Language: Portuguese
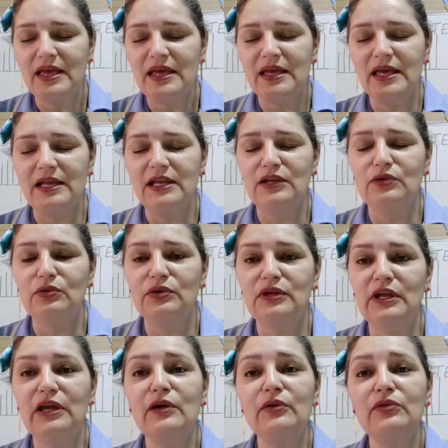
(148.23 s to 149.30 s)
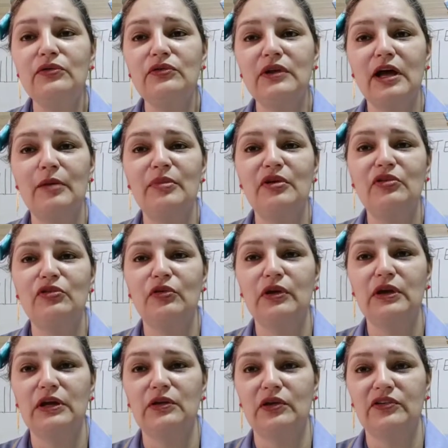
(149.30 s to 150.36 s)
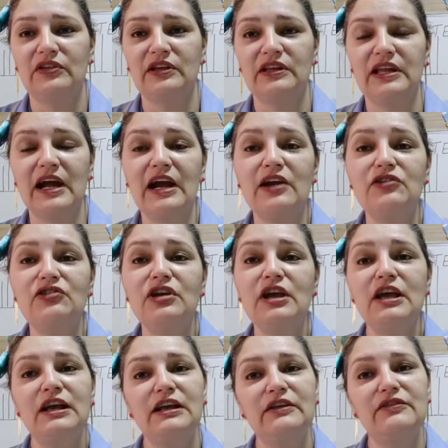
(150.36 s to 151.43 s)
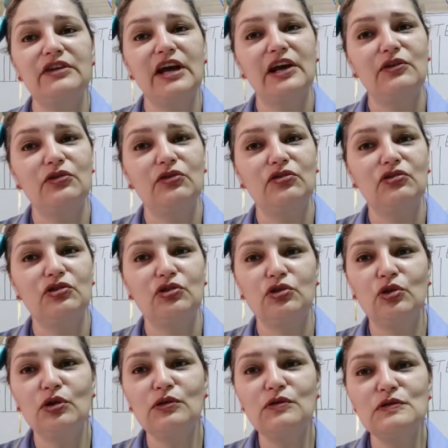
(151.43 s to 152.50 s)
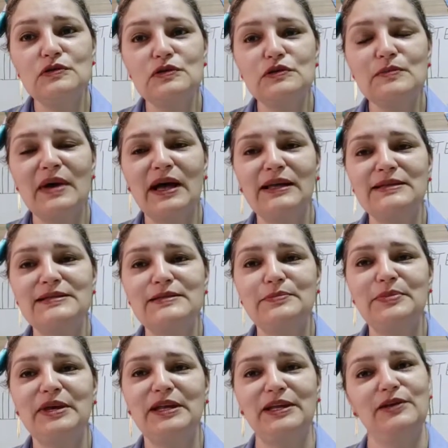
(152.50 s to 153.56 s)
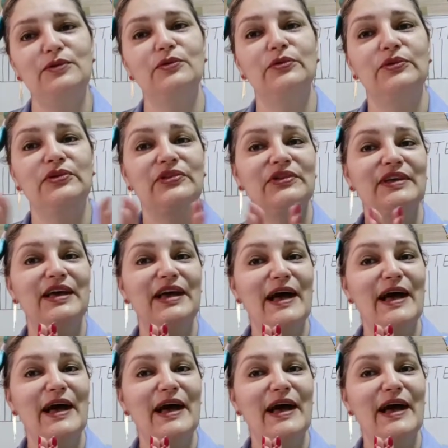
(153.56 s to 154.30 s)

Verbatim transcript: Querido Deus, abençoe a nossa tarde, livrai-nos de todos os males e perigos.